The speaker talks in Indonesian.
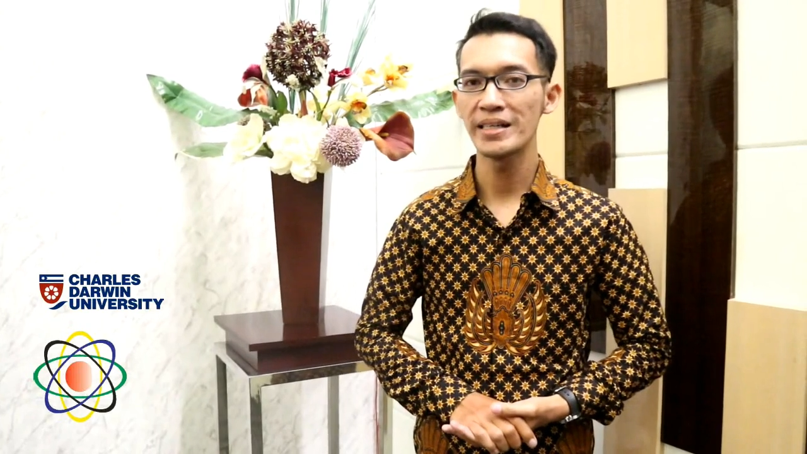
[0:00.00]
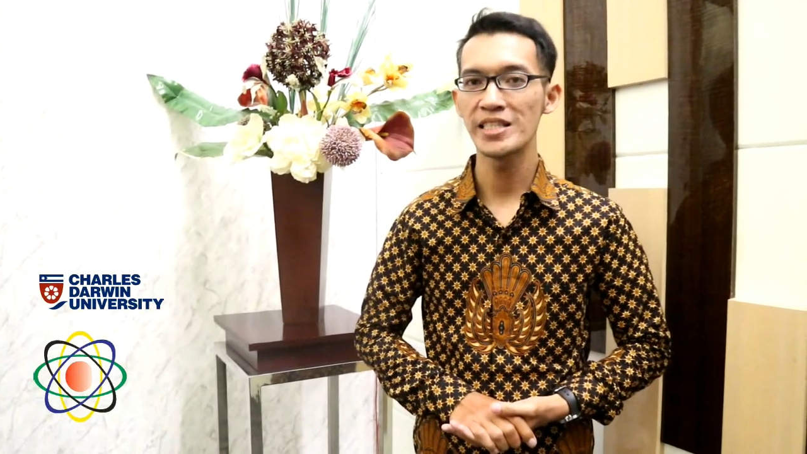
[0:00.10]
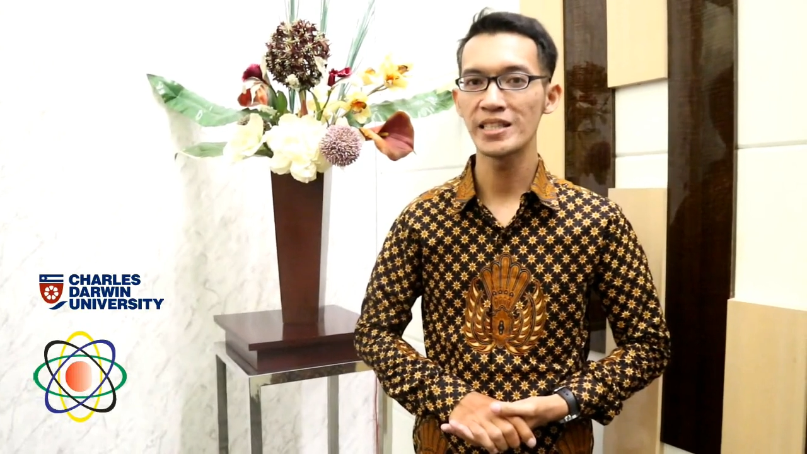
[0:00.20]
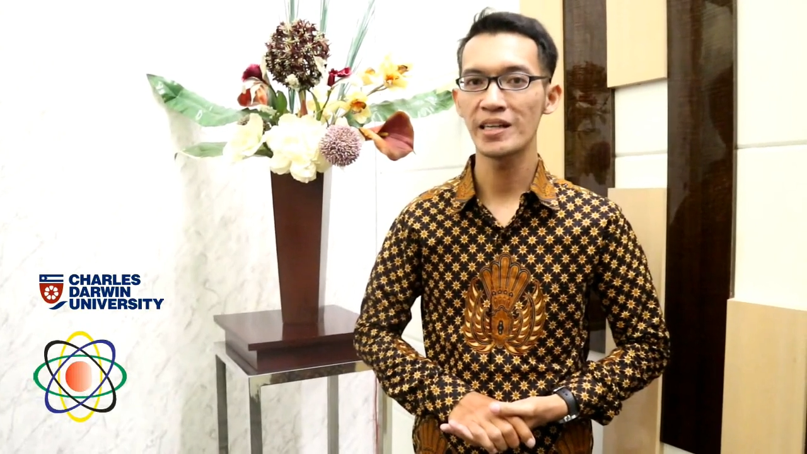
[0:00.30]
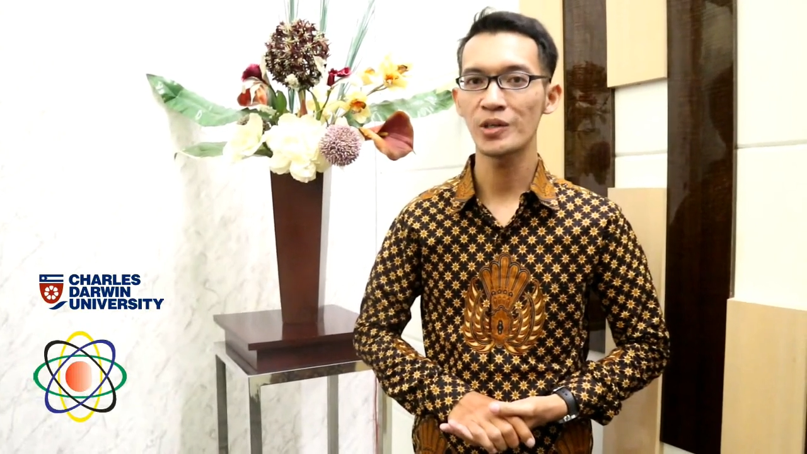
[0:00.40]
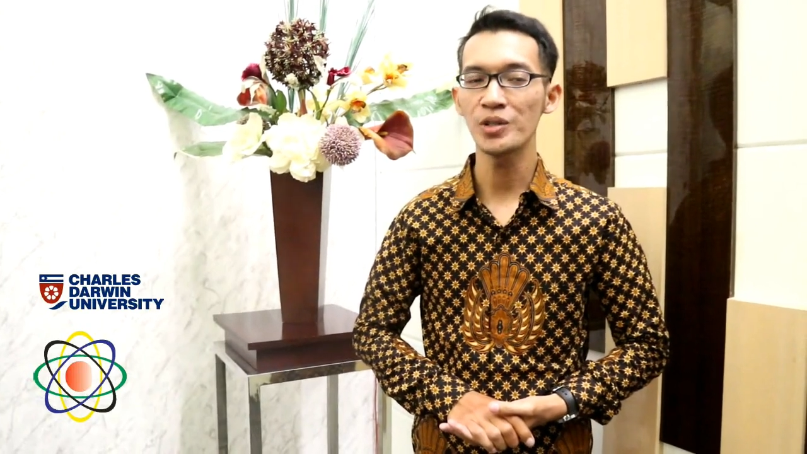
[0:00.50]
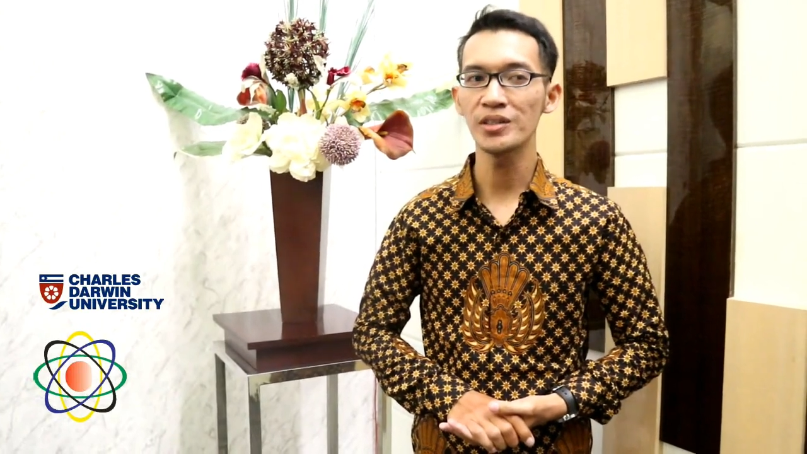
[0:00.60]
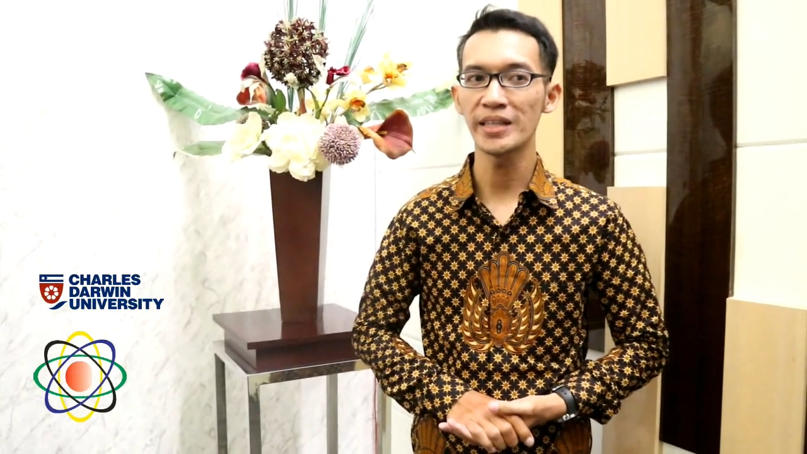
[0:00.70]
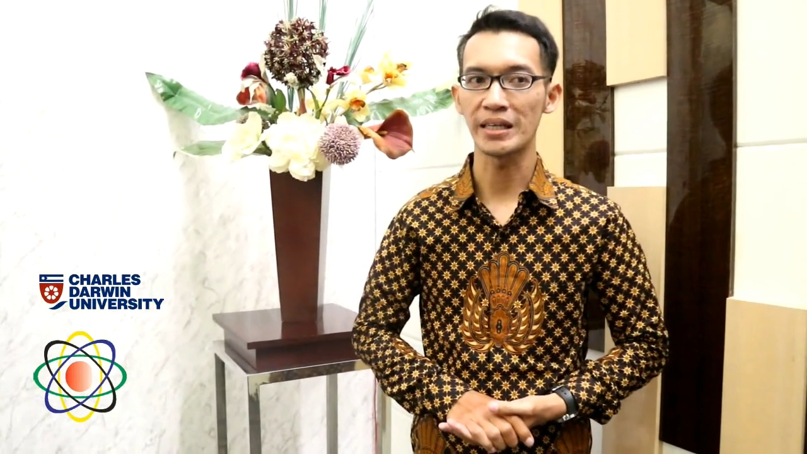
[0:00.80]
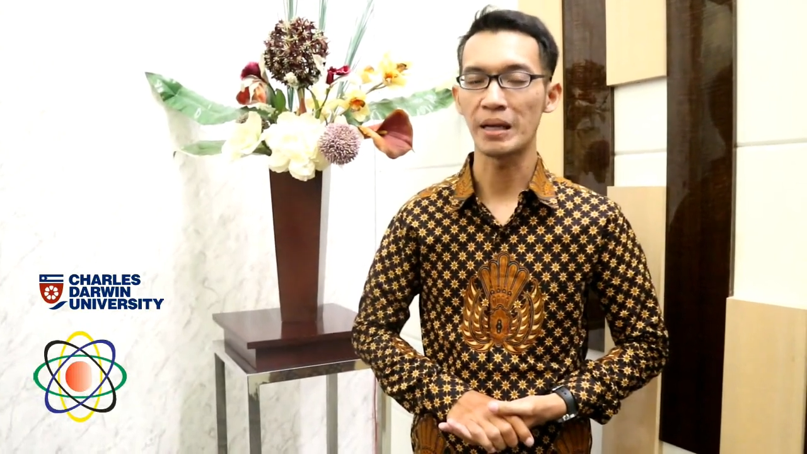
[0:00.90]
digital
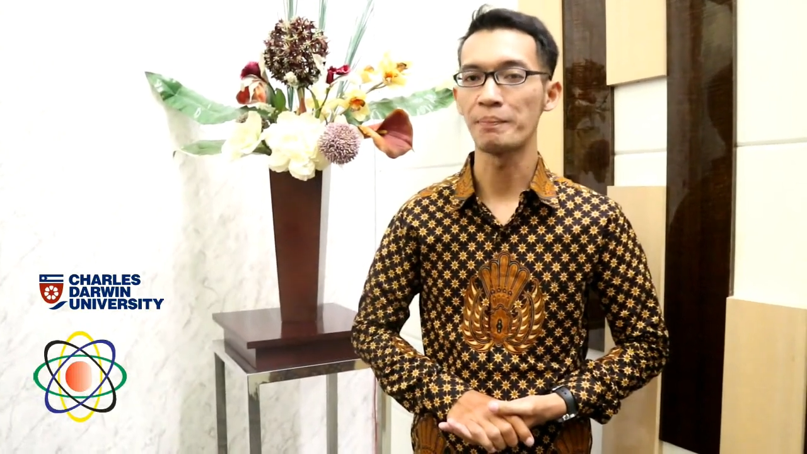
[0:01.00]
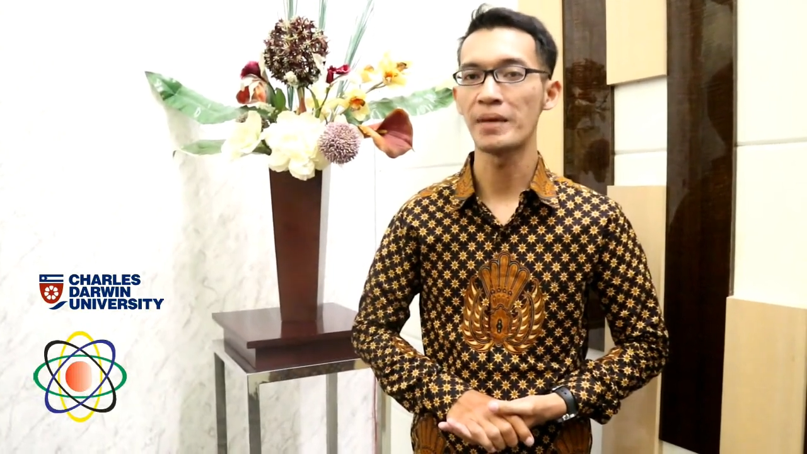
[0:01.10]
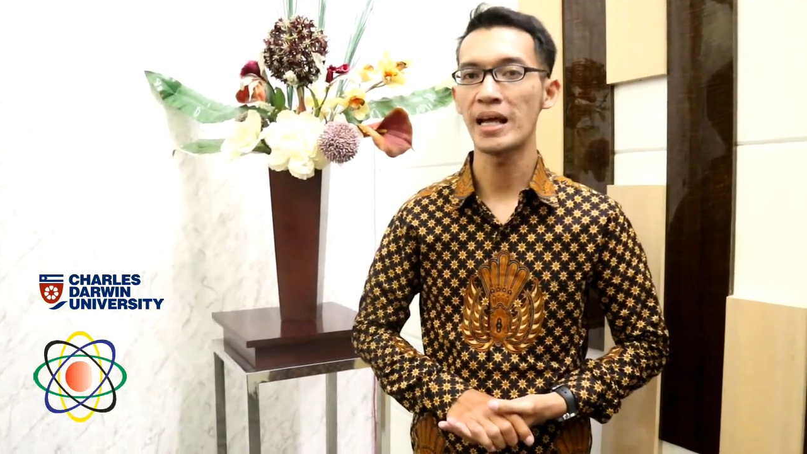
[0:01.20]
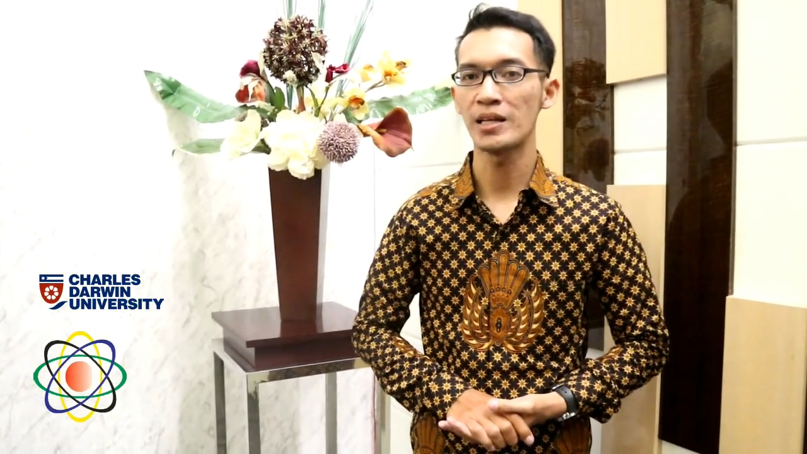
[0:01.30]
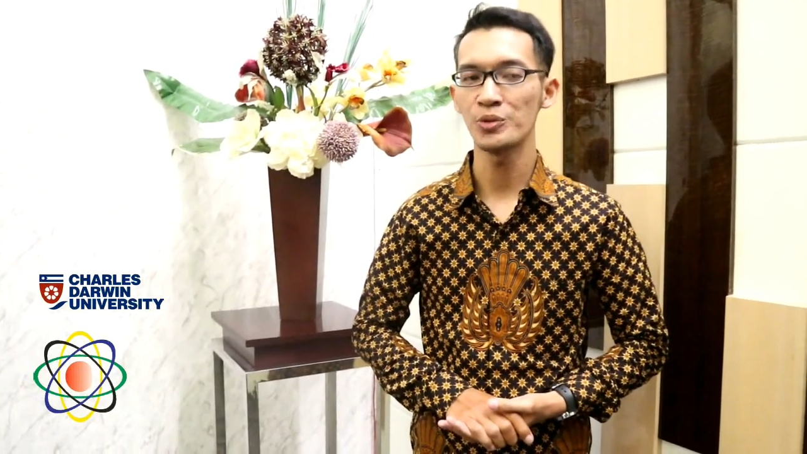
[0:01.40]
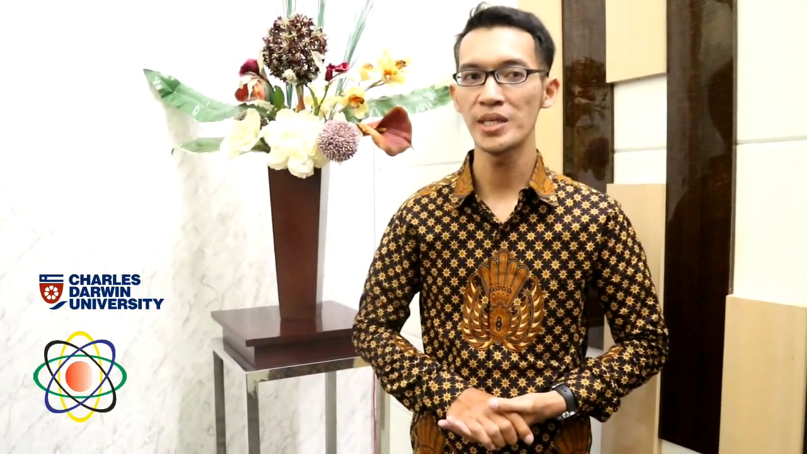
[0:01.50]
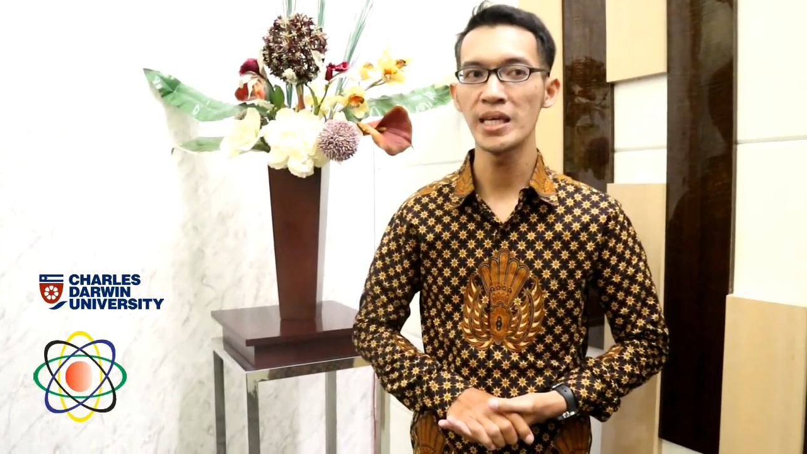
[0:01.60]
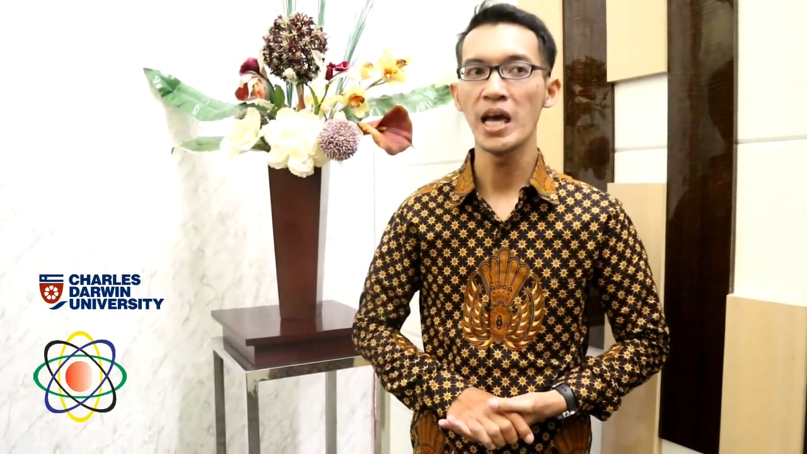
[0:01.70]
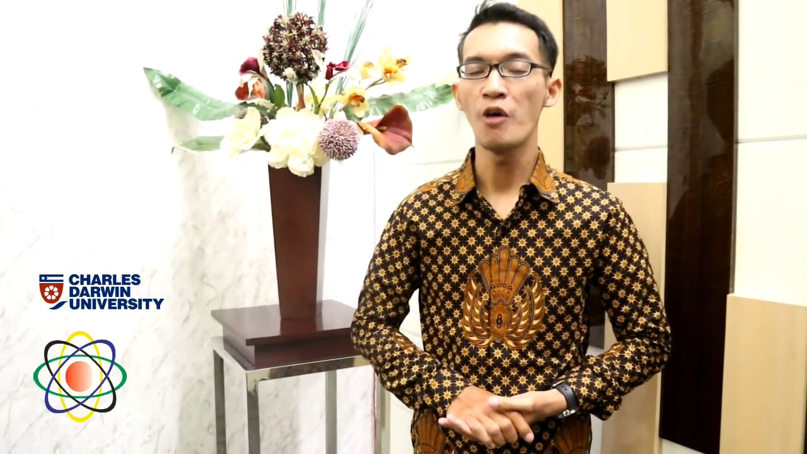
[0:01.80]
content melalui